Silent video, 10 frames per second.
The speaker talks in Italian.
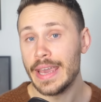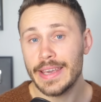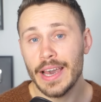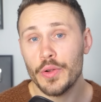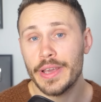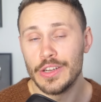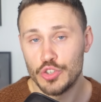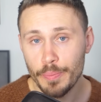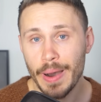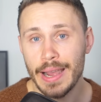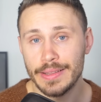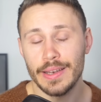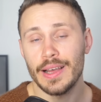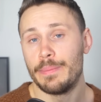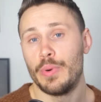È chiaro che Joe
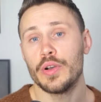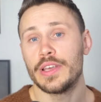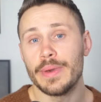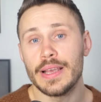Biden, a pochi